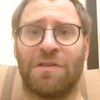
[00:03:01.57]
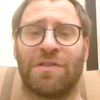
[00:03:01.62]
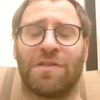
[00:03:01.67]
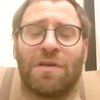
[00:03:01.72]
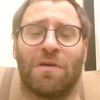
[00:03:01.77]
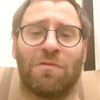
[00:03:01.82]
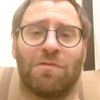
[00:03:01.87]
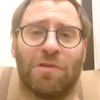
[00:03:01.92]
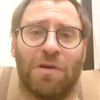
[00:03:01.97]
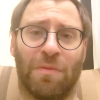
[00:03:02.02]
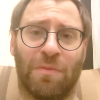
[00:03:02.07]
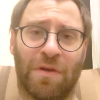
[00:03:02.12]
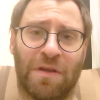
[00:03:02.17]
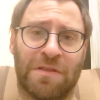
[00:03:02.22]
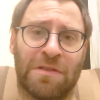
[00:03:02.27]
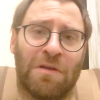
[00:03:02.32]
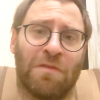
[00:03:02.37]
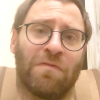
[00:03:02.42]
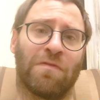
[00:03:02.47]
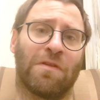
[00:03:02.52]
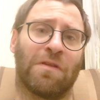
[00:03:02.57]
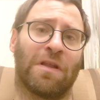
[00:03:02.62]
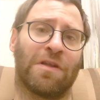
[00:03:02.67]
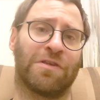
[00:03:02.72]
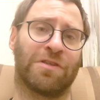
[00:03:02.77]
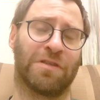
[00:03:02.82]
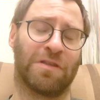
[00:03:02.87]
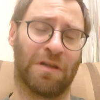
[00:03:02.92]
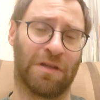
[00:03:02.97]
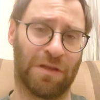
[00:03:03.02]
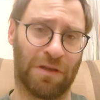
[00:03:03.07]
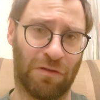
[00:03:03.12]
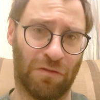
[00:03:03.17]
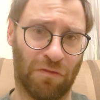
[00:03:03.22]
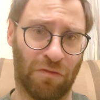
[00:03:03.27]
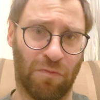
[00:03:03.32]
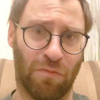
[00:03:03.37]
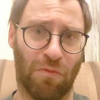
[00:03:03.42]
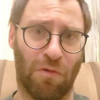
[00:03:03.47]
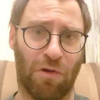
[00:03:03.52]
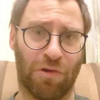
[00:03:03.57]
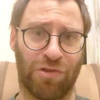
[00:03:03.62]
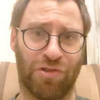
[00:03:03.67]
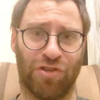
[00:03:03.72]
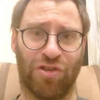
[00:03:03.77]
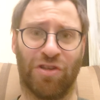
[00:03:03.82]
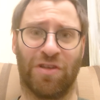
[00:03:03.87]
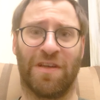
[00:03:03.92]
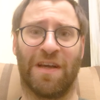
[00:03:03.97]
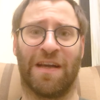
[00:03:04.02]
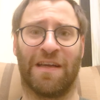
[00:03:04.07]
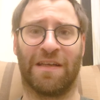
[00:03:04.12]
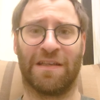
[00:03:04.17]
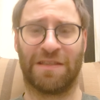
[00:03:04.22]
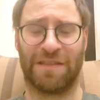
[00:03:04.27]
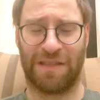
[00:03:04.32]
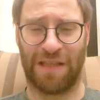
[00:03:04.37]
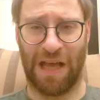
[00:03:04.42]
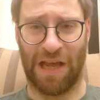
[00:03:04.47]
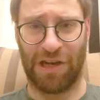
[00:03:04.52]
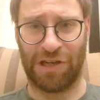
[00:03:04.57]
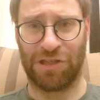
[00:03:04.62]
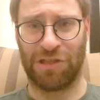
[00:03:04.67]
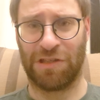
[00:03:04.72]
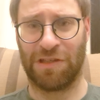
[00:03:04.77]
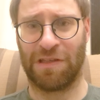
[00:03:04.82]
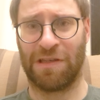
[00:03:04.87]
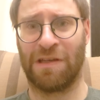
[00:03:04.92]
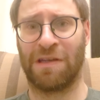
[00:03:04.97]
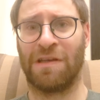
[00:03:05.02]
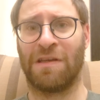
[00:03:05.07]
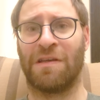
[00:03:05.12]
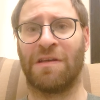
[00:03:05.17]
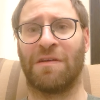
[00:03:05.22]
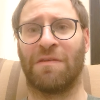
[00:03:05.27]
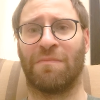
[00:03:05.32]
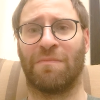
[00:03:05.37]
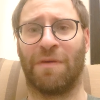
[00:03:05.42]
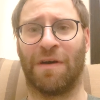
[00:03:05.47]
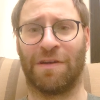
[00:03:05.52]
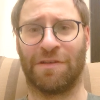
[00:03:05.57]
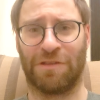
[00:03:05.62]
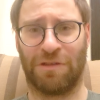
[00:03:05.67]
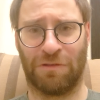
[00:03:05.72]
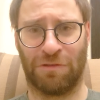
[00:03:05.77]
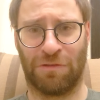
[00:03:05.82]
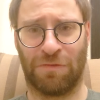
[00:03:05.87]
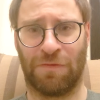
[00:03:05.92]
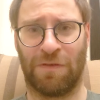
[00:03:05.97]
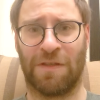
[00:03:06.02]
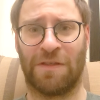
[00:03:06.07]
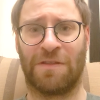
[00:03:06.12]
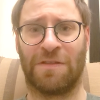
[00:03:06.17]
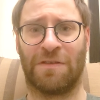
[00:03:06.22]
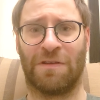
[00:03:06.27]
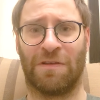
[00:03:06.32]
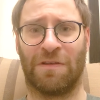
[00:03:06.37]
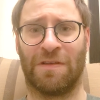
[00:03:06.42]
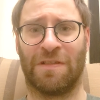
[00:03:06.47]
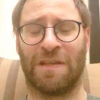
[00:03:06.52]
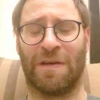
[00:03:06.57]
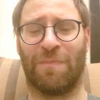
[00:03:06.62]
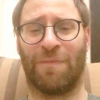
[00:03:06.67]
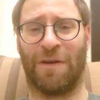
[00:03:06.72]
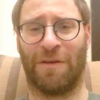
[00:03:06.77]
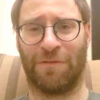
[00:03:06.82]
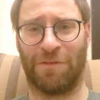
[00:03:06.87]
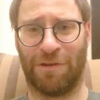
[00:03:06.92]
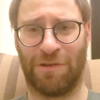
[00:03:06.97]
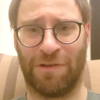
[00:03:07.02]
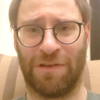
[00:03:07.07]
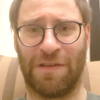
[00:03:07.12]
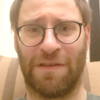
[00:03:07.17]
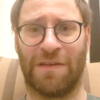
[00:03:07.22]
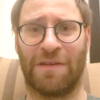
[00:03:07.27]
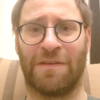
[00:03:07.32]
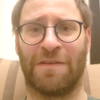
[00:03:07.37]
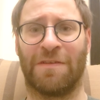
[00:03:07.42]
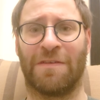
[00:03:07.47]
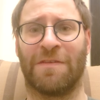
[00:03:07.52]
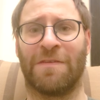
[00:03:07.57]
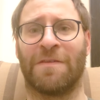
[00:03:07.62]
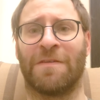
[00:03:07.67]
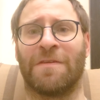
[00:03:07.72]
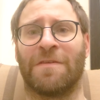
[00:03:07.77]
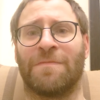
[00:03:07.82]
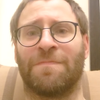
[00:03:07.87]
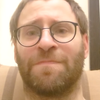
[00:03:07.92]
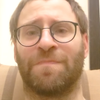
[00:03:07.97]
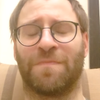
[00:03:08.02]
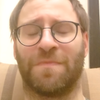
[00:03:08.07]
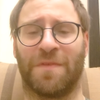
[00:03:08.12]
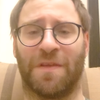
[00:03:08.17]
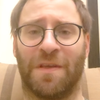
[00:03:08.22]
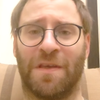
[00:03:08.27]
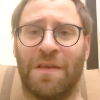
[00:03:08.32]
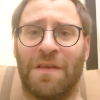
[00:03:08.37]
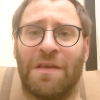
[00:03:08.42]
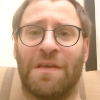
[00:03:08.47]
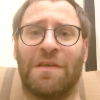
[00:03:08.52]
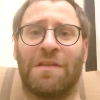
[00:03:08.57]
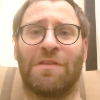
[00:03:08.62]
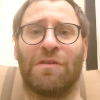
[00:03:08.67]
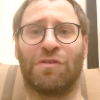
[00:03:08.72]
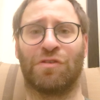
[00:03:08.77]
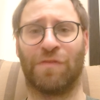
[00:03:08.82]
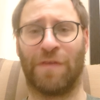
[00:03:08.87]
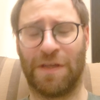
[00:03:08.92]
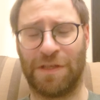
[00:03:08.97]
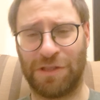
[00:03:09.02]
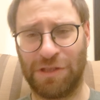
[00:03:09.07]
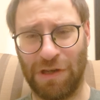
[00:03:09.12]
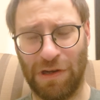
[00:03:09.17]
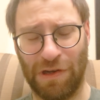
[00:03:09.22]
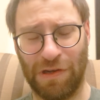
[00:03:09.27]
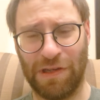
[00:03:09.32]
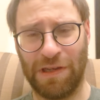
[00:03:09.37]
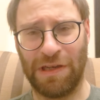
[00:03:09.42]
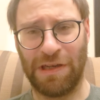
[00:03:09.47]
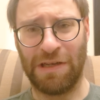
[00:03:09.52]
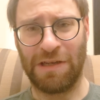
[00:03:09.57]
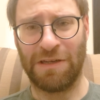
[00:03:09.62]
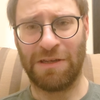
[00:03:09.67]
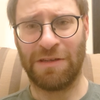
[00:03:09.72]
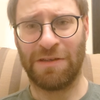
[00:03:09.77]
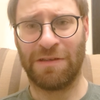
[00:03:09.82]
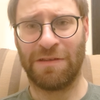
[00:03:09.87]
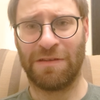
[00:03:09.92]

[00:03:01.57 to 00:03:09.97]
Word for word: są dobre zarówno dla czytelników młodszych, jak i starszych, bardziej już w historii zaprawionych i doświadczonych,